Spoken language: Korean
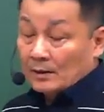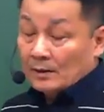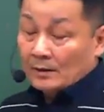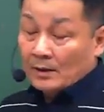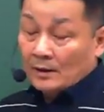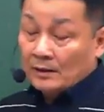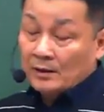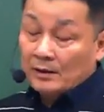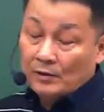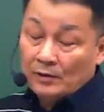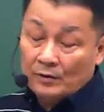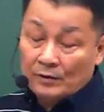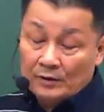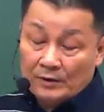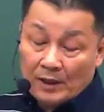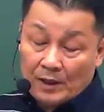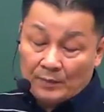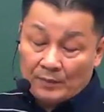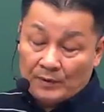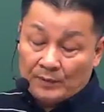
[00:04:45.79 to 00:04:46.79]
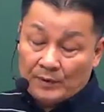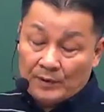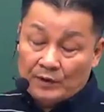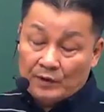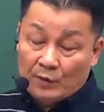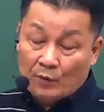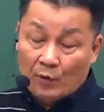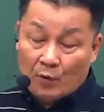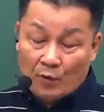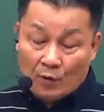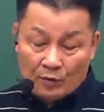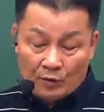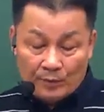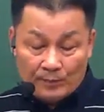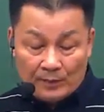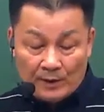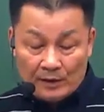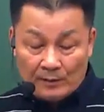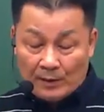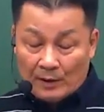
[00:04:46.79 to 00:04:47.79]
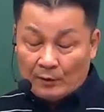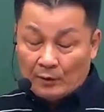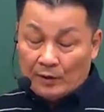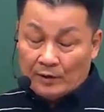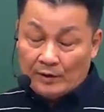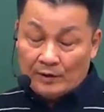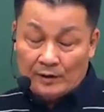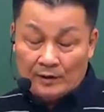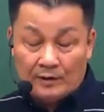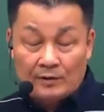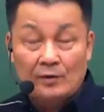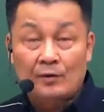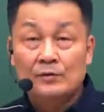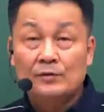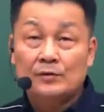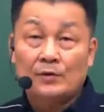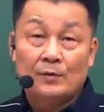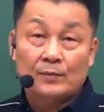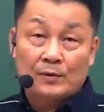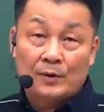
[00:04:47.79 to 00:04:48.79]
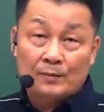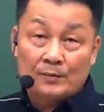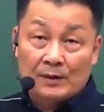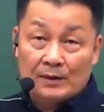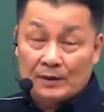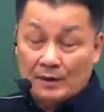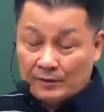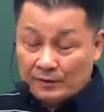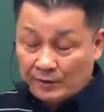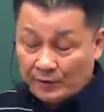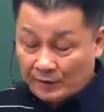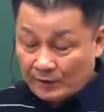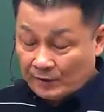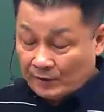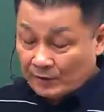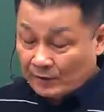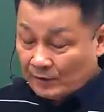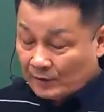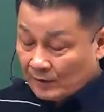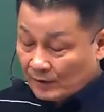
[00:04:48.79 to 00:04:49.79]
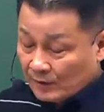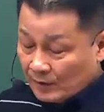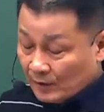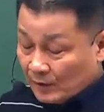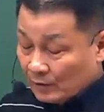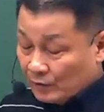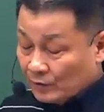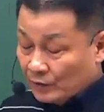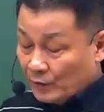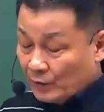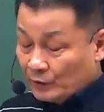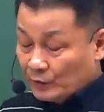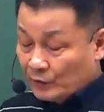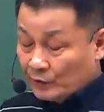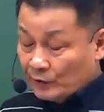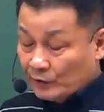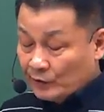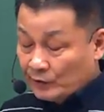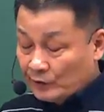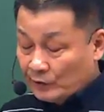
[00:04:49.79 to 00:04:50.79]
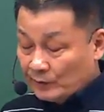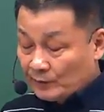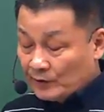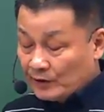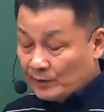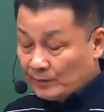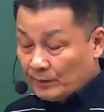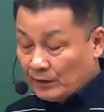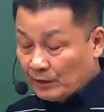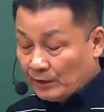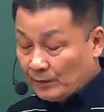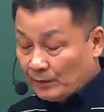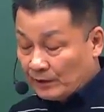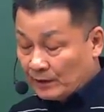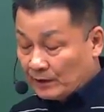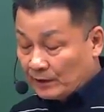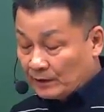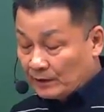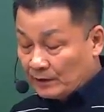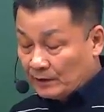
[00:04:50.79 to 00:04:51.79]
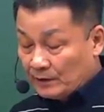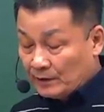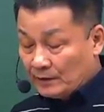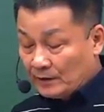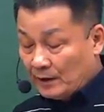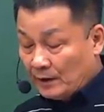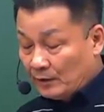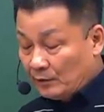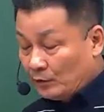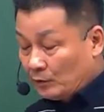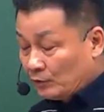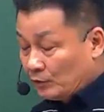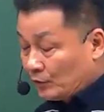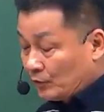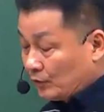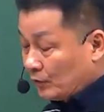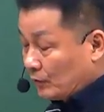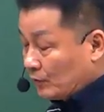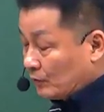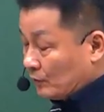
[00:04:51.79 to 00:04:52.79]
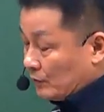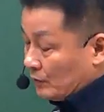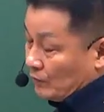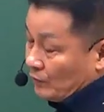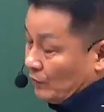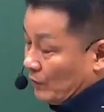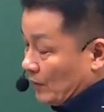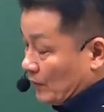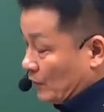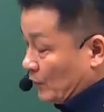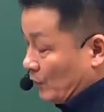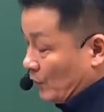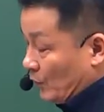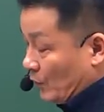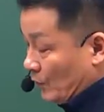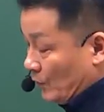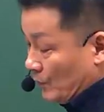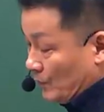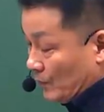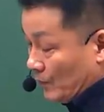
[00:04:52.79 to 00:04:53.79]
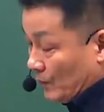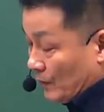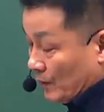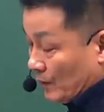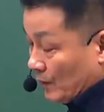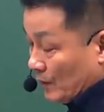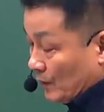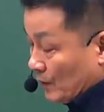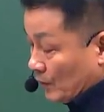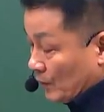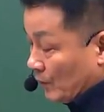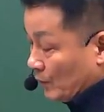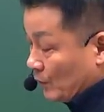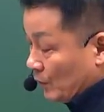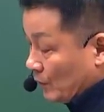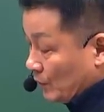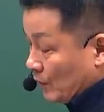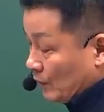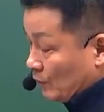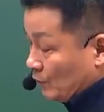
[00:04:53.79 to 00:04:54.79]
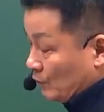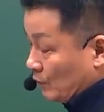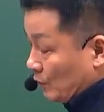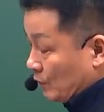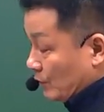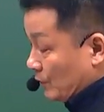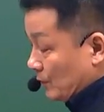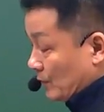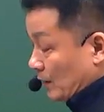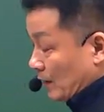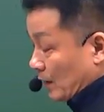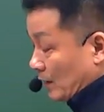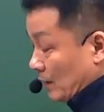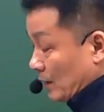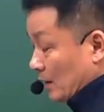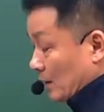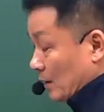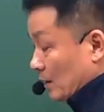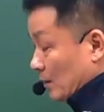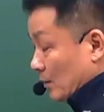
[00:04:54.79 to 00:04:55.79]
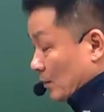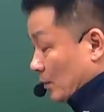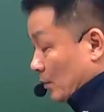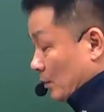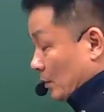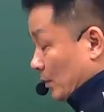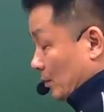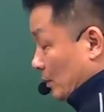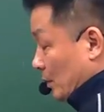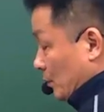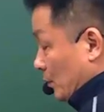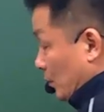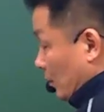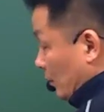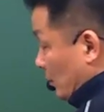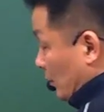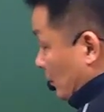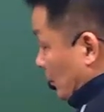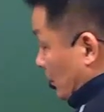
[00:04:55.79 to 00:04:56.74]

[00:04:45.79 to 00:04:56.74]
자, 직경이 30cm고 그럼 빨리 바꿔야지. 0.3m 그쵸? 유속은 10m/s 내놀 조수를 구하시오. 점성계수 좋습니다. 공기 밀도로